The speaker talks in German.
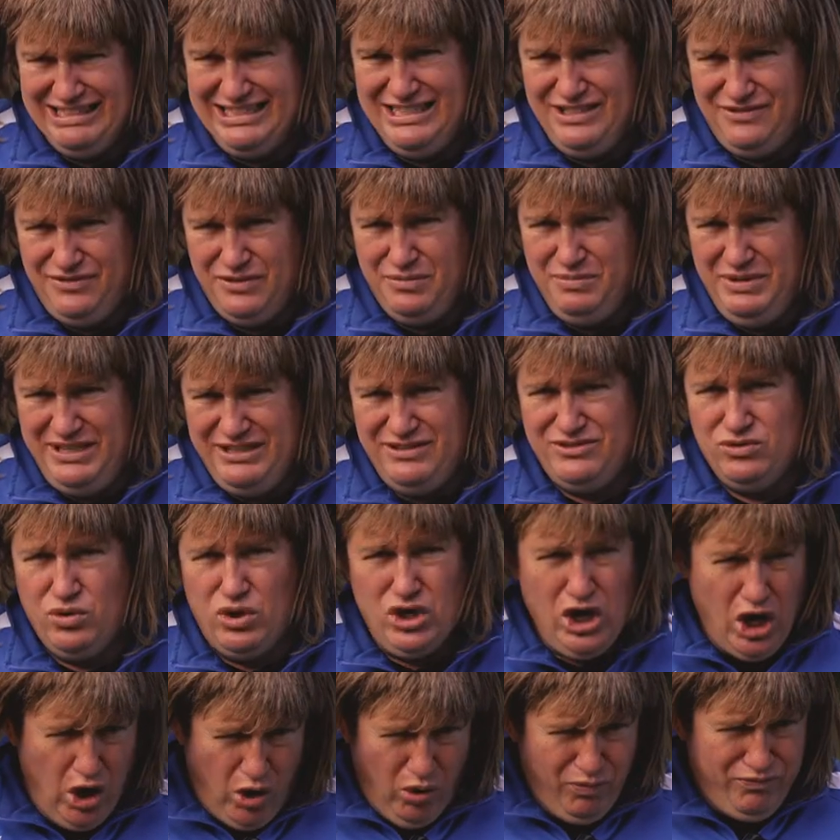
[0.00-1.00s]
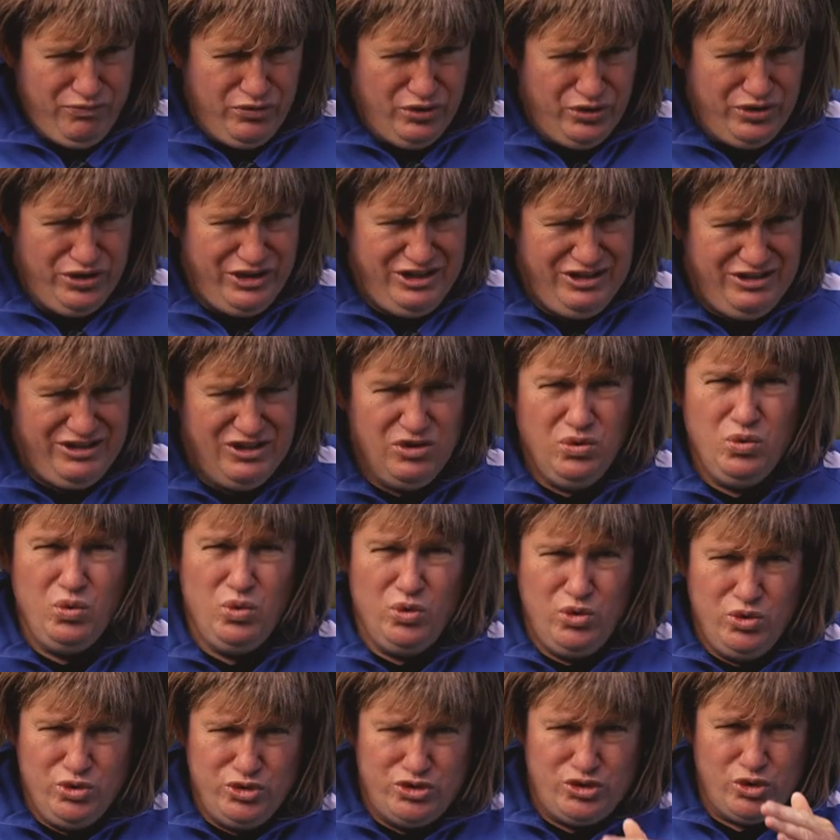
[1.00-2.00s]
die ist für mich so glaubwürdig
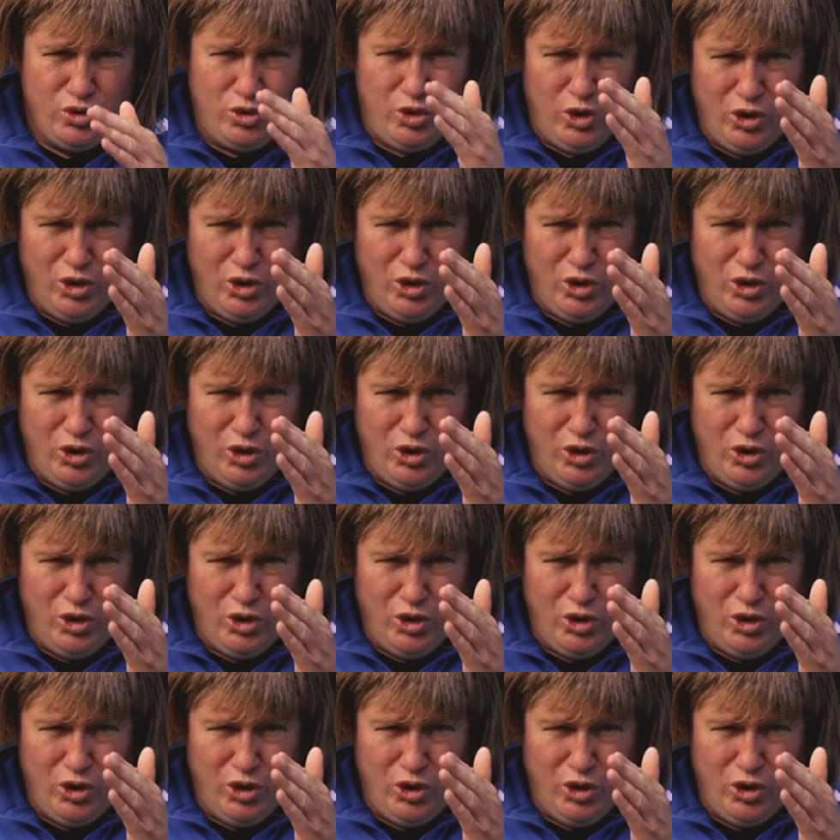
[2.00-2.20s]
und so